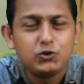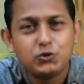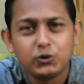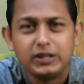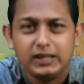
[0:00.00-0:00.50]

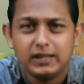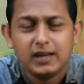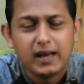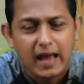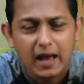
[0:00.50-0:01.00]
যদি
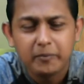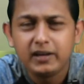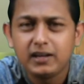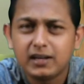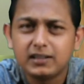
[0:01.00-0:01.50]

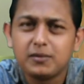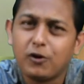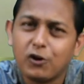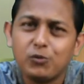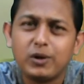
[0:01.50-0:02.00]
আমেরিকাতে
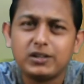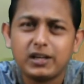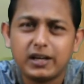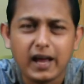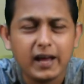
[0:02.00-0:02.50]
ভগবতের
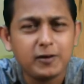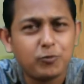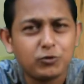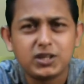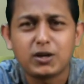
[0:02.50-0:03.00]
জ্ঞান
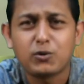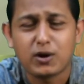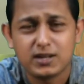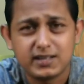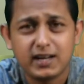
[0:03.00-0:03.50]
প্রচার
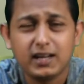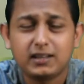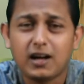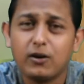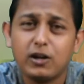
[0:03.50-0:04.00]
করা যায়
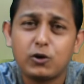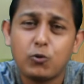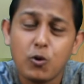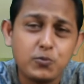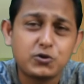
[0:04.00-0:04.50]
তাহলে
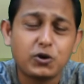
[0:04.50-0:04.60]
খুব